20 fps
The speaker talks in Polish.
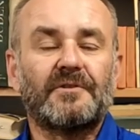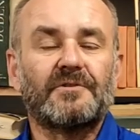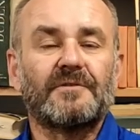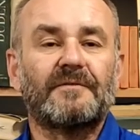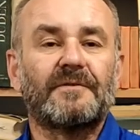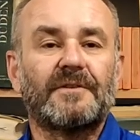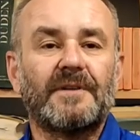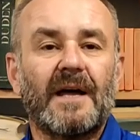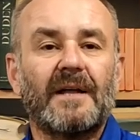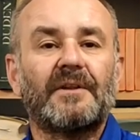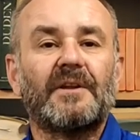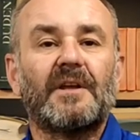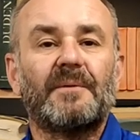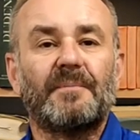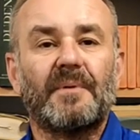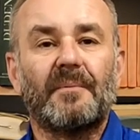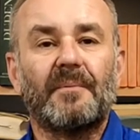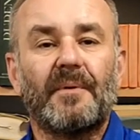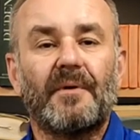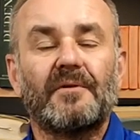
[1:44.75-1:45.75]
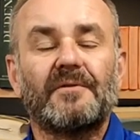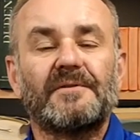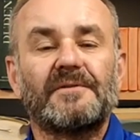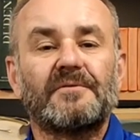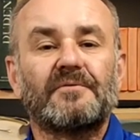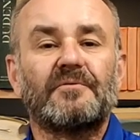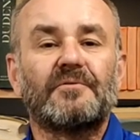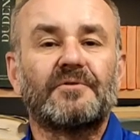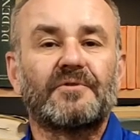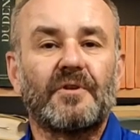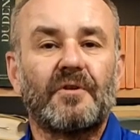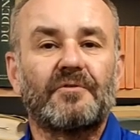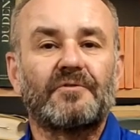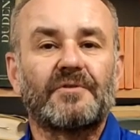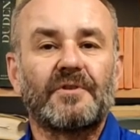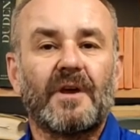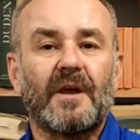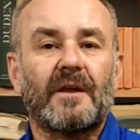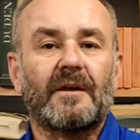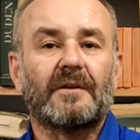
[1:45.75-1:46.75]
czy wydanej po polsku
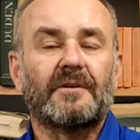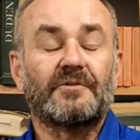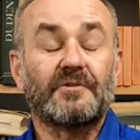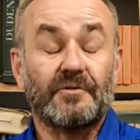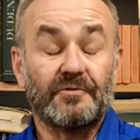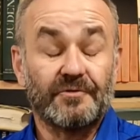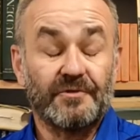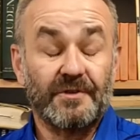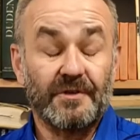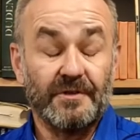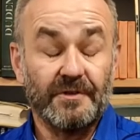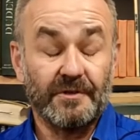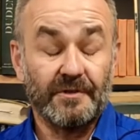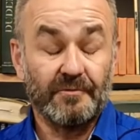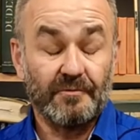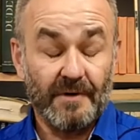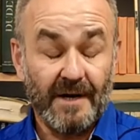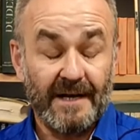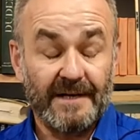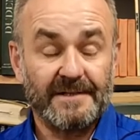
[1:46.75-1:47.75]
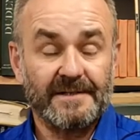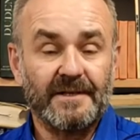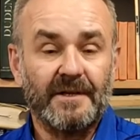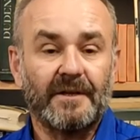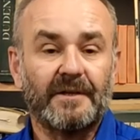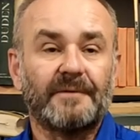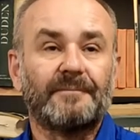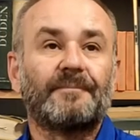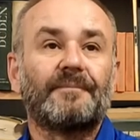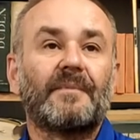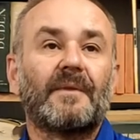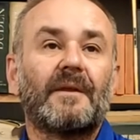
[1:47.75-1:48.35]
książkę, książki kucharskiej